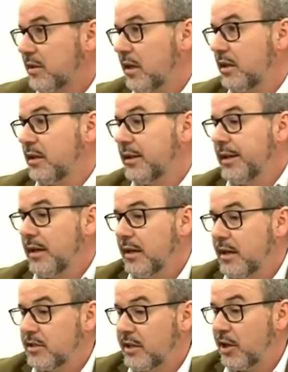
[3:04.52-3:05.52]
salir.
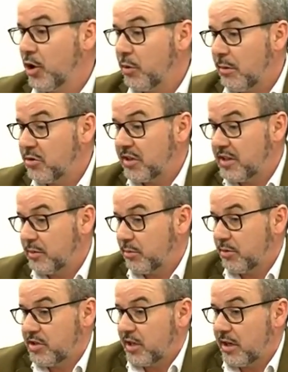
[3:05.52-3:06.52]
Así que no vamos a
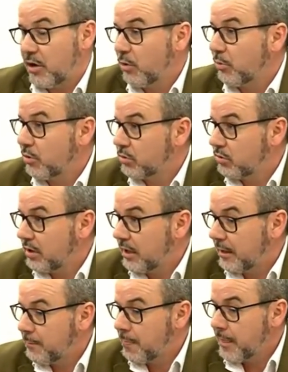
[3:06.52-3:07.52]
desaprovechar la
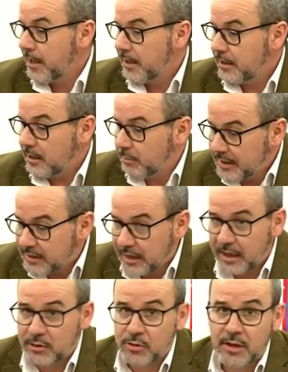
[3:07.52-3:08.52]
oportunidad,
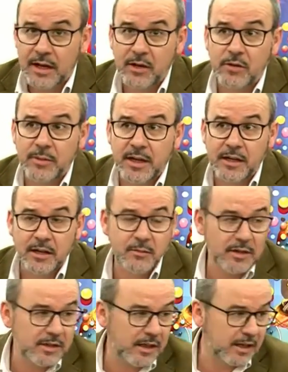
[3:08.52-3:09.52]
invitar a toda la comarca,
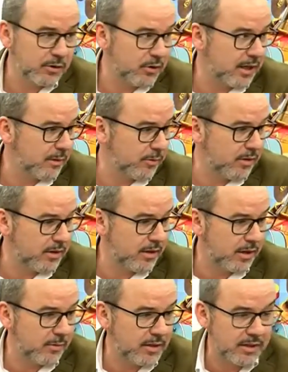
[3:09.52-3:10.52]
invitar a toda la
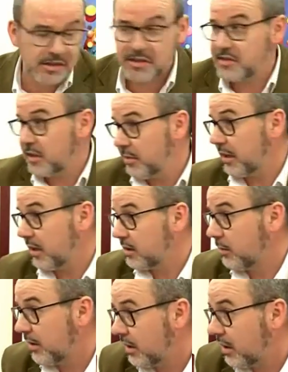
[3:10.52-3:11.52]
provincia de Albacete. Ya me encargué
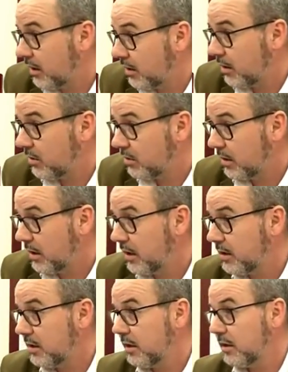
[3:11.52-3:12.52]
esta mañana de hacerlo
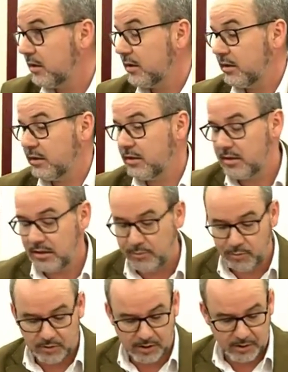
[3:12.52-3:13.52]
allí en,
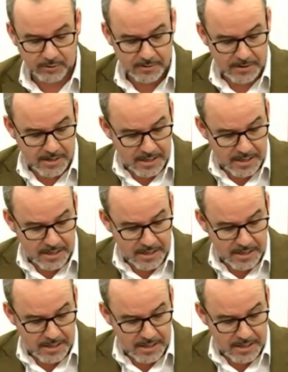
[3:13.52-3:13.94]
Diputación.